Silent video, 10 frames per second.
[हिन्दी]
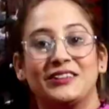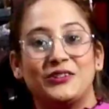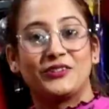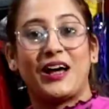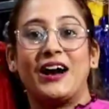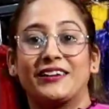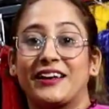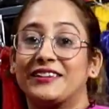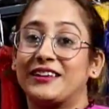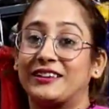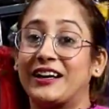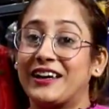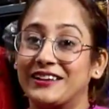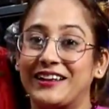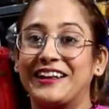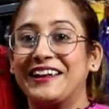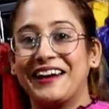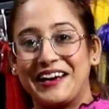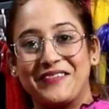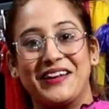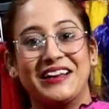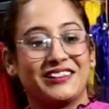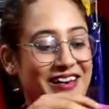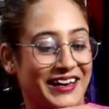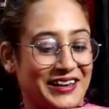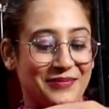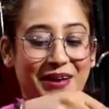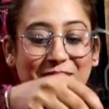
जो साठ के सत्तर के अंदर ही रहने वाली स्टार्टिंग में